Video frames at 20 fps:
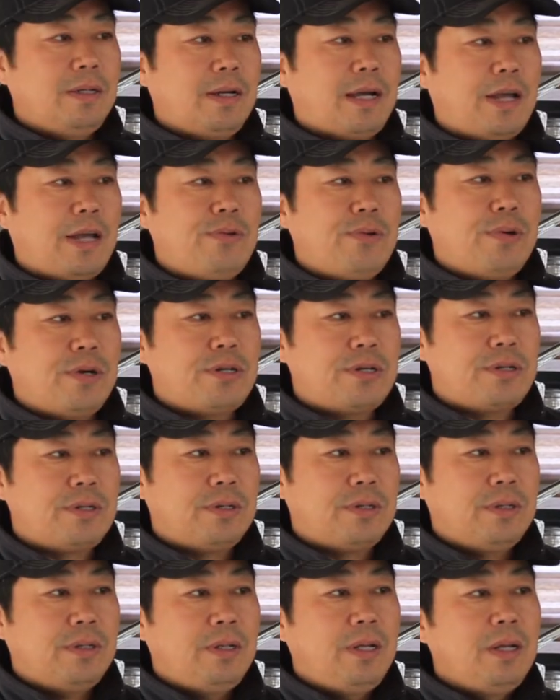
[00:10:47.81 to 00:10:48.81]
感觉
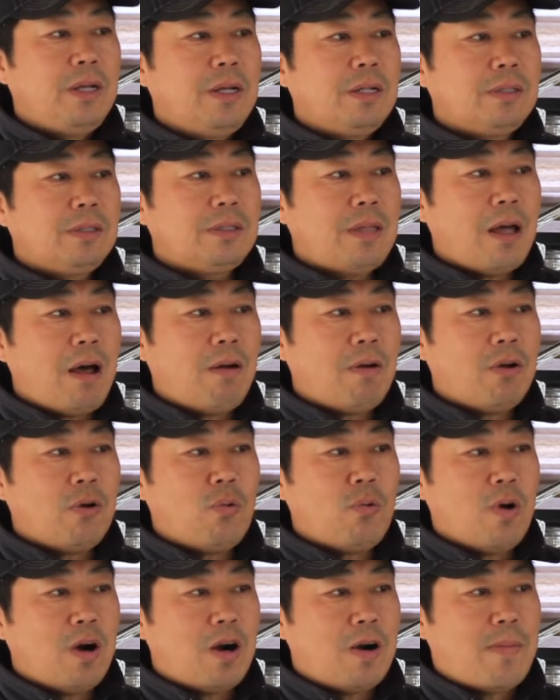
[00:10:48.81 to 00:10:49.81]
是，到了
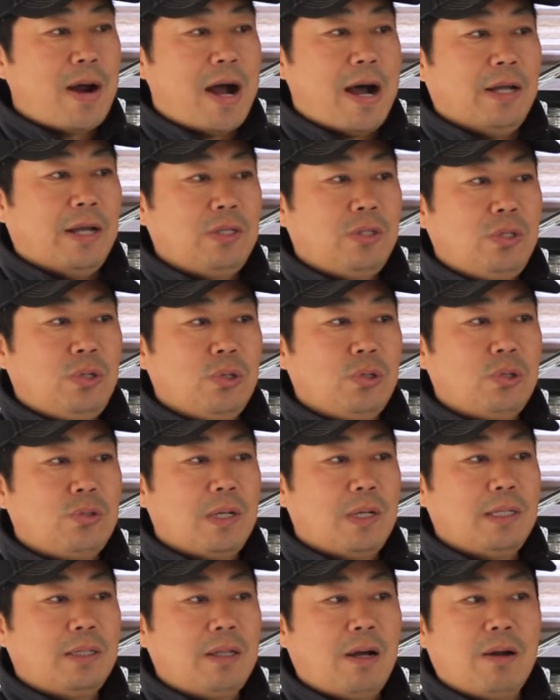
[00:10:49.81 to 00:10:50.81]
沃尔玛就
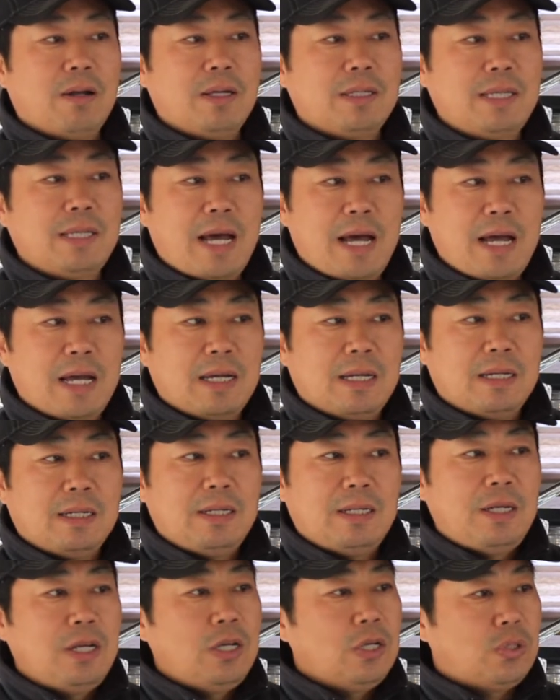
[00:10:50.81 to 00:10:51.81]
算到了家，
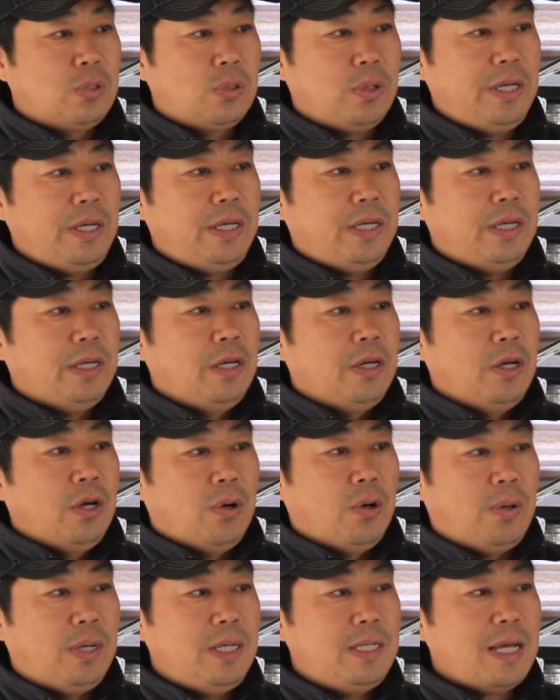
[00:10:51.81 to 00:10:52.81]
所以
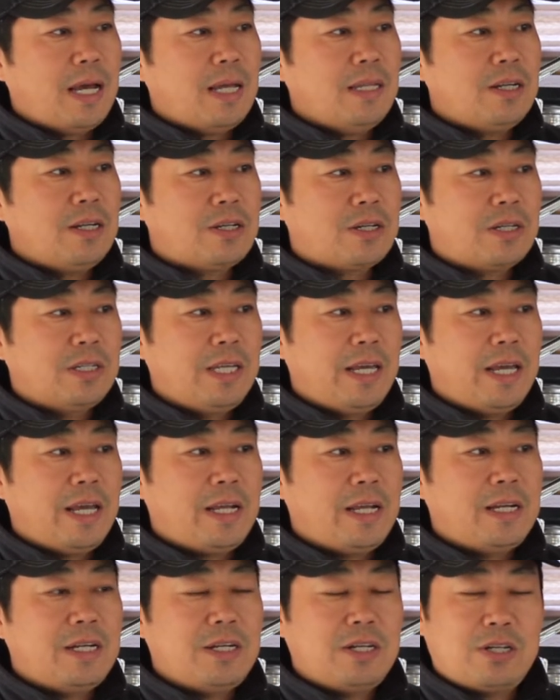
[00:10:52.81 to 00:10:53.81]
回家的时
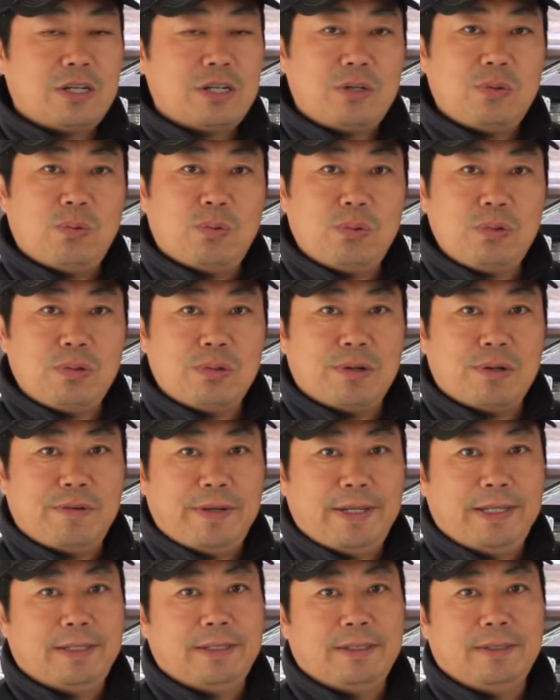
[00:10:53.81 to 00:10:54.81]
间是无所
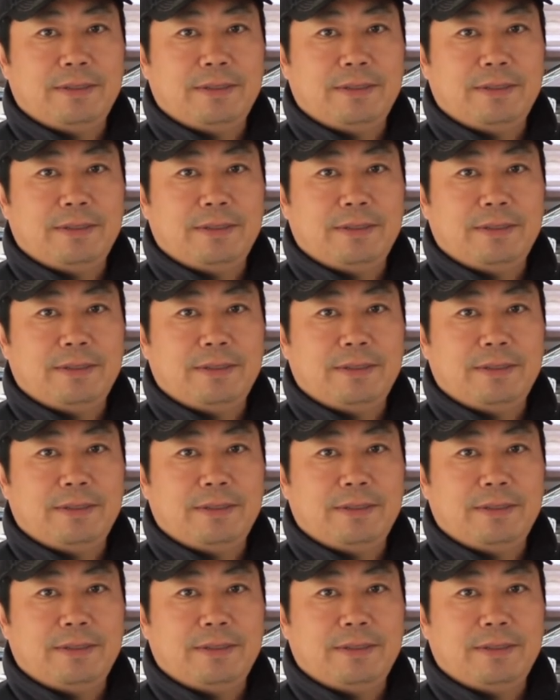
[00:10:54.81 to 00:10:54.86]
谓的。